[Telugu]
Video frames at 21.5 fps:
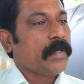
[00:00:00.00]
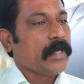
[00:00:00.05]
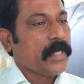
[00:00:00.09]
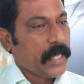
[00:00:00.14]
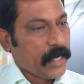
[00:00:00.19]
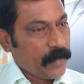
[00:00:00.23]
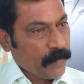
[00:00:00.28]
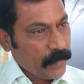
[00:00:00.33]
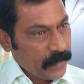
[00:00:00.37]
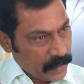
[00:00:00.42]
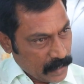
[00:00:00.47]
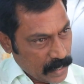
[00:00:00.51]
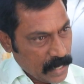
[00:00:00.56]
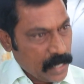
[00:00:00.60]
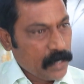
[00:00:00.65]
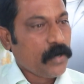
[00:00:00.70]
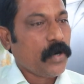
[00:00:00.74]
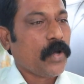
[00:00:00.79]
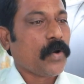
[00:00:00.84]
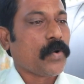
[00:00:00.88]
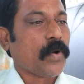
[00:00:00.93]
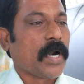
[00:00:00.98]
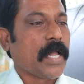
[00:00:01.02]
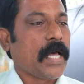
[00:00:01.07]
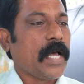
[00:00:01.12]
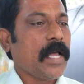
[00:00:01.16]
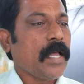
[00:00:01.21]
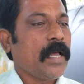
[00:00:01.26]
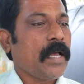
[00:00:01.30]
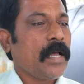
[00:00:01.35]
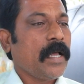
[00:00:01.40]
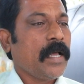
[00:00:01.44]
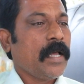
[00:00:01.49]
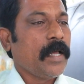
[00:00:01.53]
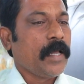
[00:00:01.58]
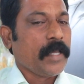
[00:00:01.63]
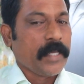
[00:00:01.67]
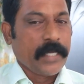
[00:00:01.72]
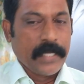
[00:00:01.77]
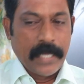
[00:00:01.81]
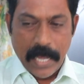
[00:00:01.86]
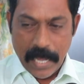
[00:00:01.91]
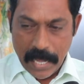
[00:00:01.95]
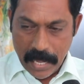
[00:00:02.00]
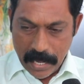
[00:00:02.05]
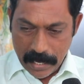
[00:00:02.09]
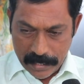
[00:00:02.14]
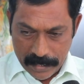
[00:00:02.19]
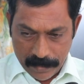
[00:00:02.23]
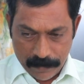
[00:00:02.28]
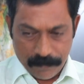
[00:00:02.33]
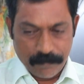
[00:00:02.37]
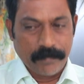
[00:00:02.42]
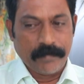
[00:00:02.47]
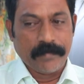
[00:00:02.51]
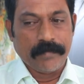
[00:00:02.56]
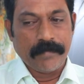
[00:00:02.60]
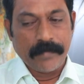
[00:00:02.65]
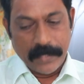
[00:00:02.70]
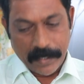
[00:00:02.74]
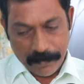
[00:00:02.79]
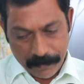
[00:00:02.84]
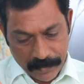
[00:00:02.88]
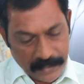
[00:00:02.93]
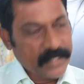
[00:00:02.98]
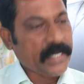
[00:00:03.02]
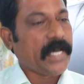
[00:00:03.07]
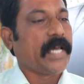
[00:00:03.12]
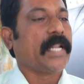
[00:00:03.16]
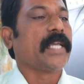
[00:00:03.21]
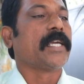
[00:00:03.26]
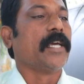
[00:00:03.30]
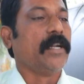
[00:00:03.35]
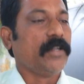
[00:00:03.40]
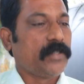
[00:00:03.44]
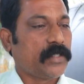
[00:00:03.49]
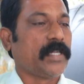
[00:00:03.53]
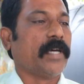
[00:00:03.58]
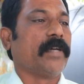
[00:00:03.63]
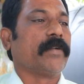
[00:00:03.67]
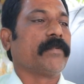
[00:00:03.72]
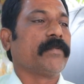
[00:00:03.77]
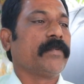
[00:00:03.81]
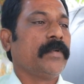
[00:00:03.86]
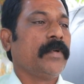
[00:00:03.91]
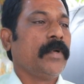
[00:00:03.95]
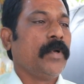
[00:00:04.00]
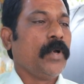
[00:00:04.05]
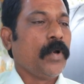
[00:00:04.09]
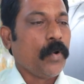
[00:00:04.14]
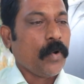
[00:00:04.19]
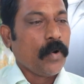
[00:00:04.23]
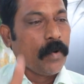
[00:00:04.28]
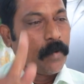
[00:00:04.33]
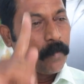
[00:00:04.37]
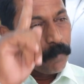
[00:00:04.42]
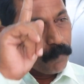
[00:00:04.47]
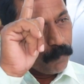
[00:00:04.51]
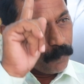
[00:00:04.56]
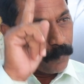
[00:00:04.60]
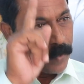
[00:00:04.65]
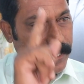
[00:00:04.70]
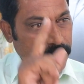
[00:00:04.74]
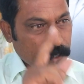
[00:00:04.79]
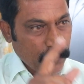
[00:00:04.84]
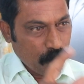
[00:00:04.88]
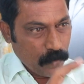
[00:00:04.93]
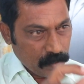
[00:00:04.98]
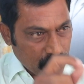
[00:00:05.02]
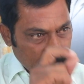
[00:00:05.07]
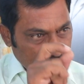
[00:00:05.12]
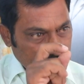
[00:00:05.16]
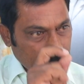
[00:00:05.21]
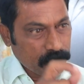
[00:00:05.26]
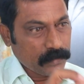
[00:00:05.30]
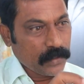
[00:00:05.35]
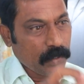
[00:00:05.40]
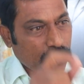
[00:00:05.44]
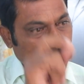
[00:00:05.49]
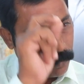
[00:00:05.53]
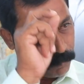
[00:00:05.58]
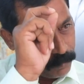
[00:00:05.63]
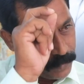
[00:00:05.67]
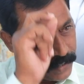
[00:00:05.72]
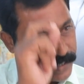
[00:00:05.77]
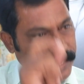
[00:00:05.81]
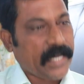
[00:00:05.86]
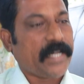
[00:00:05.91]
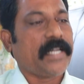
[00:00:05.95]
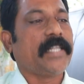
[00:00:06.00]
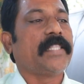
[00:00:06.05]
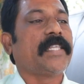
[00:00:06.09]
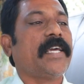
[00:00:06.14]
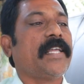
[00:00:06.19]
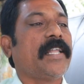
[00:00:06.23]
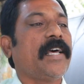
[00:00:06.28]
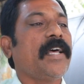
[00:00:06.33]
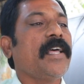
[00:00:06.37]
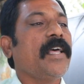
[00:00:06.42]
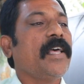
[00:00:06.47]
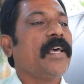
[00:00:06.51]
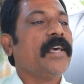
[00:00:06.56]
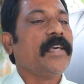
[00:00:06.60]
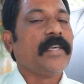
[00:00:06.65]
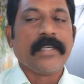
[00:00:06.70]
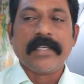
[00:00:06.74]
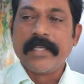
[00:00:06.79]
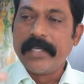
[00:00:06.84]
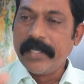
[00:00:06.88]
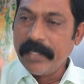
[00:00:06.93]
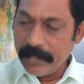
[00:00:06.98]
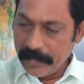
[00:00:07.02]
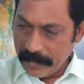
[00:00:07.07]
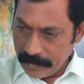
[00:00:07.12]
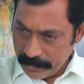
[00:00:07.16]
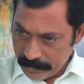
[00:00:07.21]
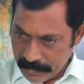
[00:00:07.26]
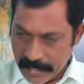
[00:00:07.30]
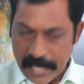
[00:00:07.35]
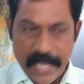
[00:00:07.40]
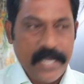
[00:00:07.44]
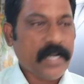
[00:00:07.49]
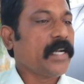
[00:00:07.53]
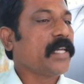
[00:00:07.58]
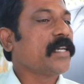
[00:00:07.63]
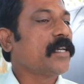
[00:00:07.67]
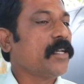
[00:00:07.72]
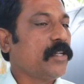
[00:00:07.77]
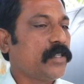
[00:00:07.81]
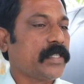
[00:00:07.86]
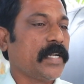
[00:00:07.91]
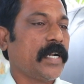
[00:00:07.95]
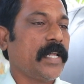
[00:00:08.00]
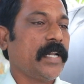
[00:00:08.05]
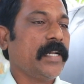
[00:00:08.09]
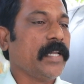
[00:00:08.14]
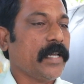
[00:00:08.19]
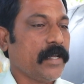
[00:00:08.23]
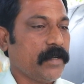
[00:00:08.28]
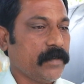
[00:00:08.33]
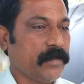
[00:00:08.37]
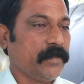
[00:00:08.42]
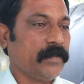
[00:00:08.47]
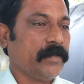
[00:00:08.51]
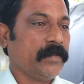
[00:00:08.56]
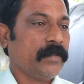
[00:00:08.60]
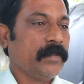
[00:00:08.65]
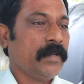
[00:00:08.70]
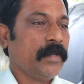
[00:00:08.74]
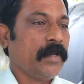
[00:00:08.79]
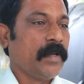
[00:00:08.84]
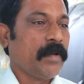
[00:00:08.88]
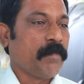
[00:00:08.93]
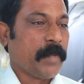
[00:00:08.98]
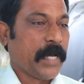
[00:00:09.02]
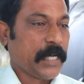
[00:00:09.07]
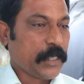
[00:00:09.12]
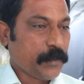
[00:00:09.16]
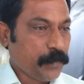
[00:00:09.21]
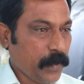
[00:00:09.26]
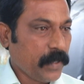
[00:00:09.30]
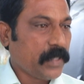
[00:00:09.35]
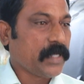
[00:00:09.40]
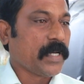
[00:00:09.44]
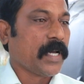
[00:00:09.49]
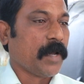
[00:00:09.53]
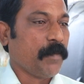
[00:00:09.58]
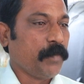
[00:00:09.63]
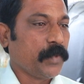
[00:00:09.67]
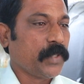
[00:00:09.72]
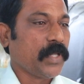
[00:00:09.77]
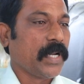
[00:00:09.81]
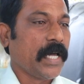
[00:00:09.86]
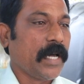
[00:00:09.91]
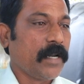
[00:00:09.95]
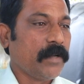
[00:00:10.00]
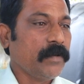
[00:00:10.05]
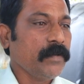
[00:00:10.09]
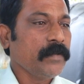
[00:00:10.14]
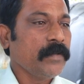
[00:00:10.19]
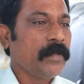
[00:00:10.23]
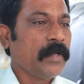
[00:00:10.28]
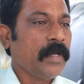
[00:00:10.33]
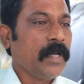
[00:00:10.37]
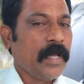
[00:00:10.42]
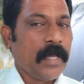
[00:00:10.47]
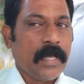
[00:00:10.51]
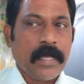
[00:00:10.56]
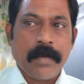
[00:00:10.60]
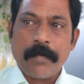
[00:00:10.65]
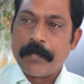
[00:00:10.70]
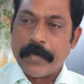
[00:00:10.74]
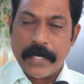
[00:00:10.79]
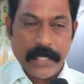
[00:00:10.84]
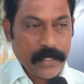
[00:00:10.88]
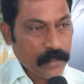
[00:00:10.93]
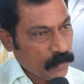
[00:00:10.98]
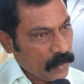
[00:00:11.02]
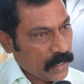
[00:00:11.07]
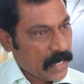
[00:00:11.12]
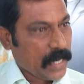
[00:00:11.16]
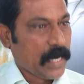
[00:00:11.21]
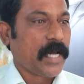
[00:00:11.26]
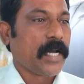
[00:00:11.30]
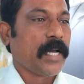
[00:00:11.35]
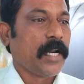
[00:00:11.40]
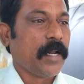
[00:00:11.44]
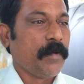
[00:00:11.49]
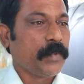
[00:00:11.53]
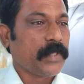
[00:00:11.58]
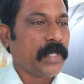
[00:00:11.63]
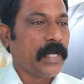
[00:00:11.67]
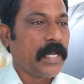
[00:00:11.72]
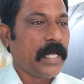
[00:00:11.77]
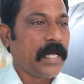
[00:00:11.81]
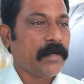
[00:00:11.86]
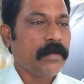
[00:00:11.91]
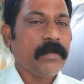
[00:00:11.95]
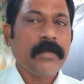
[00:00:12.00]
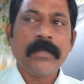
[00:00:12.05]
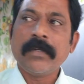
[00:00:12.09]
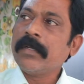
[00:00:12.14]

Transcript: ఇరవై నాలుగులో కూడా ఆ రమేష్ గారే గెలుస్తాడు పది ఓట్లతో మెజార్టీ అయినా ఈ నాయకుడే గెలుస్తాడని నేను మనస్ఫూర్తిగా నమ్ముతున్నాను ప్రజలు కూడా అలాగే నమ్ముతున్నారు